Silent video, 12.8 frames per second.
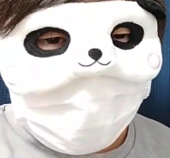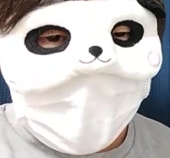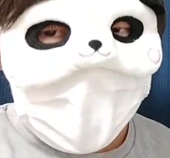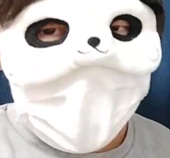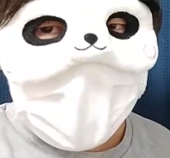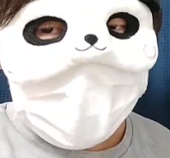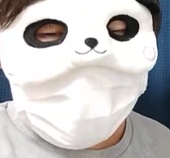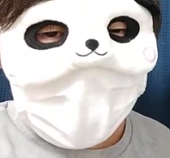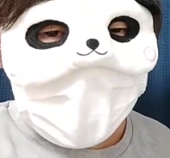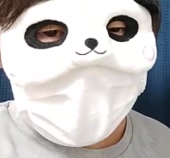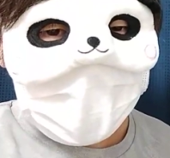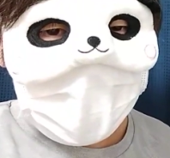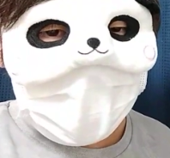田舎とか
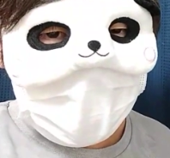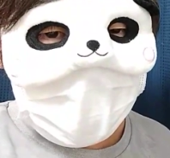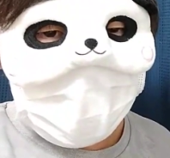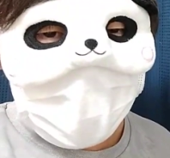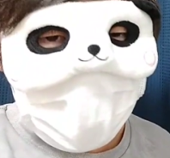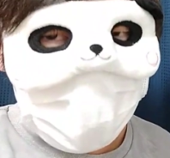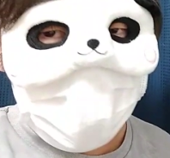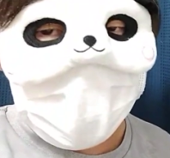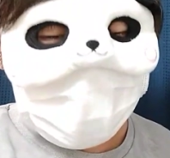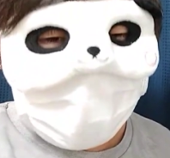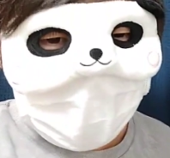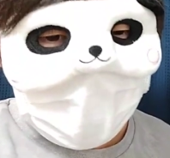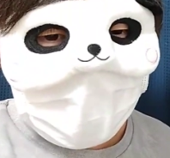だったらね、こう孤
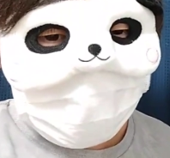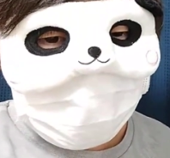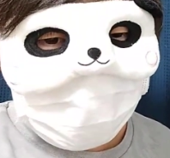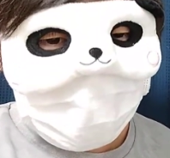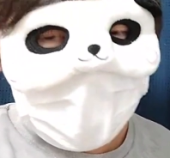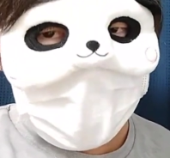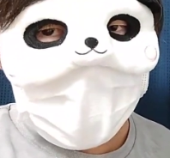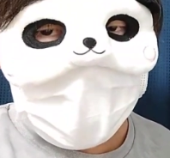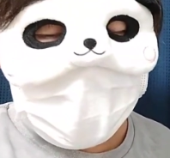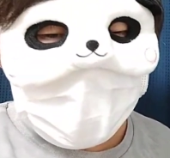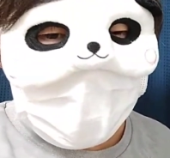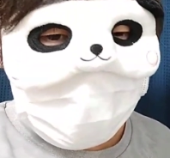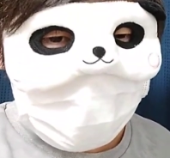立しちゃうとかね、
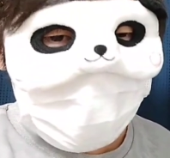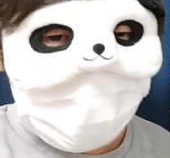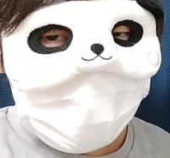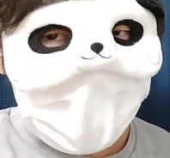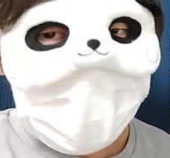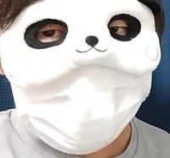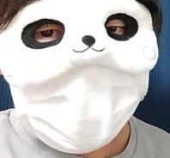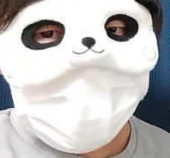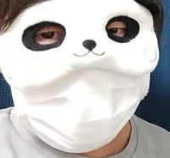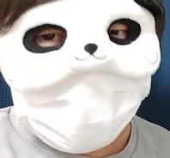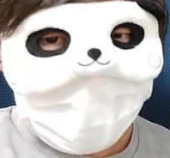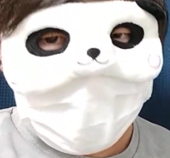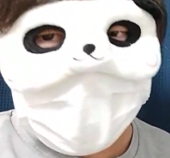そういうことあるかも
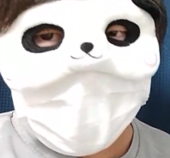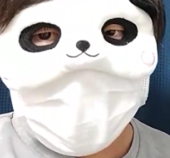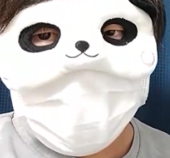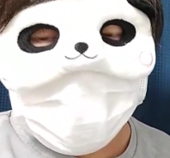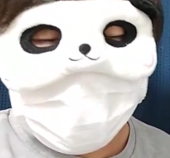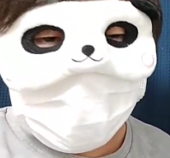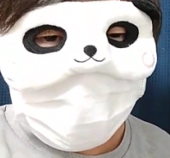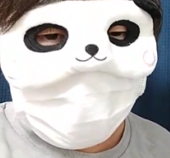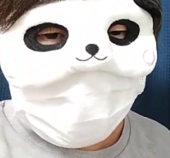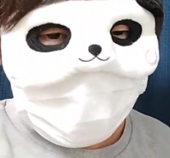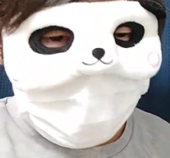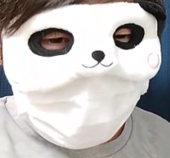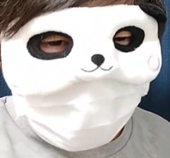しれないけど、
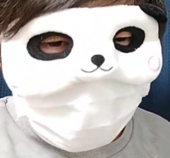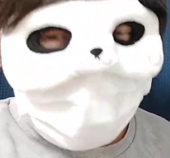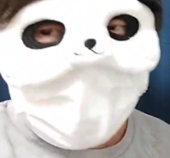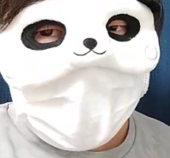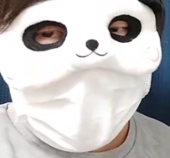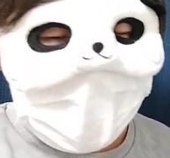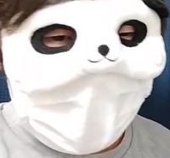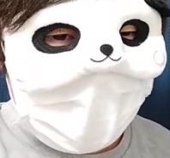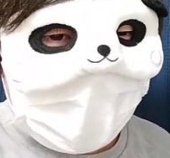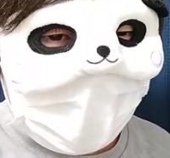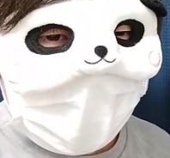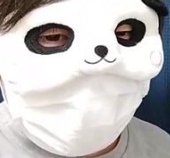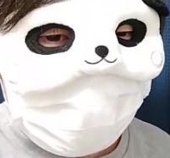都会なん
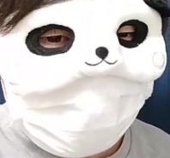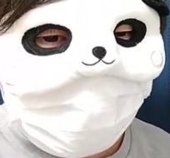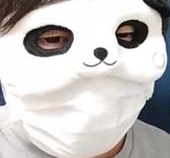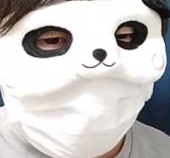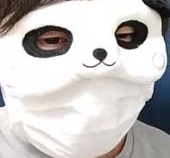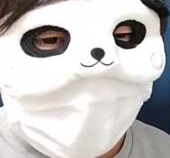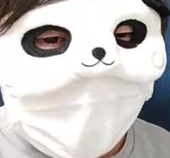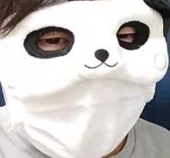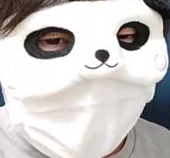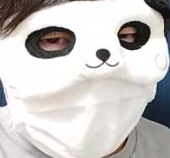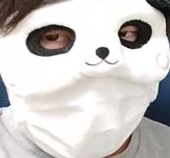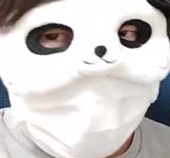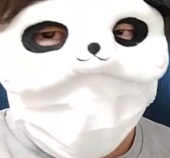で、あの
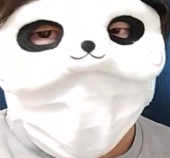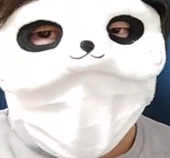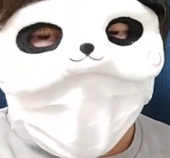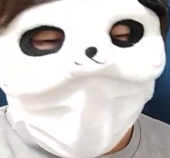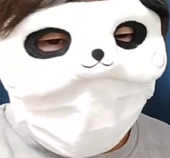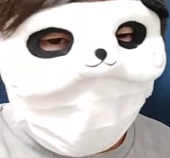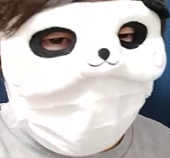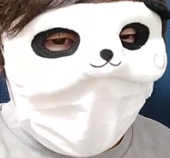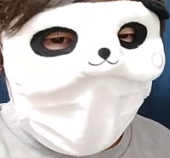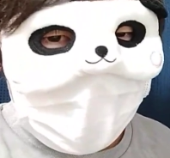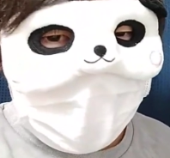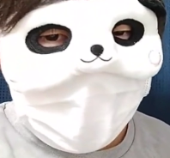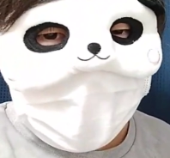ぶっちゃけそんな
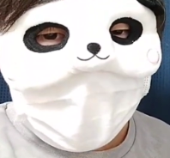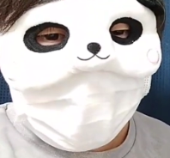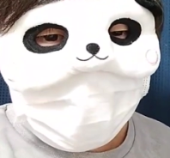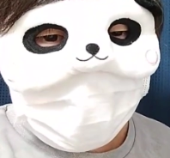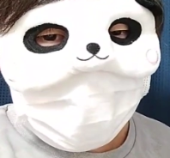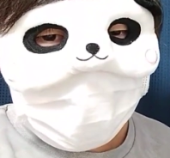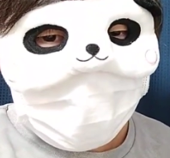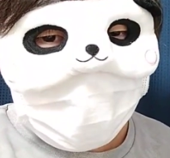ね、あの